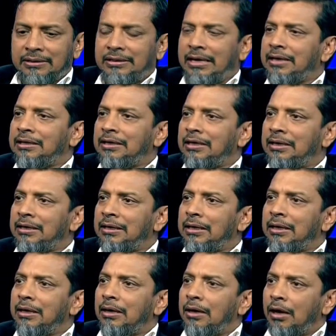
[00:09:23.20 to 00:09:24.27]
যেই দিন
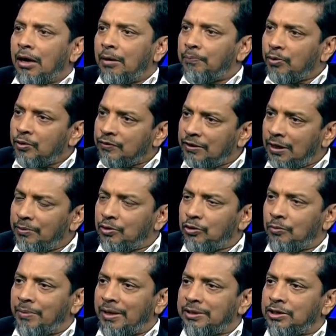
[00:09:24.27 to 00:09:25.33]
প্রস্তাবিত
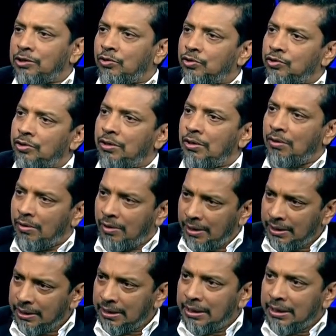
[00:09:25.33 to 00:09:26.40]
বাজেট ঘোষণা হয়
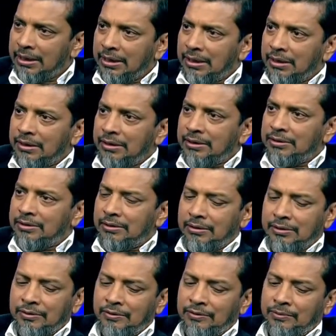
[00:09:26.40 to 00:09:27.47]

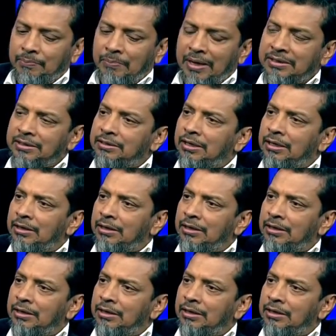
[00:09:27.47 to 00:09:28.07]
বাজেটে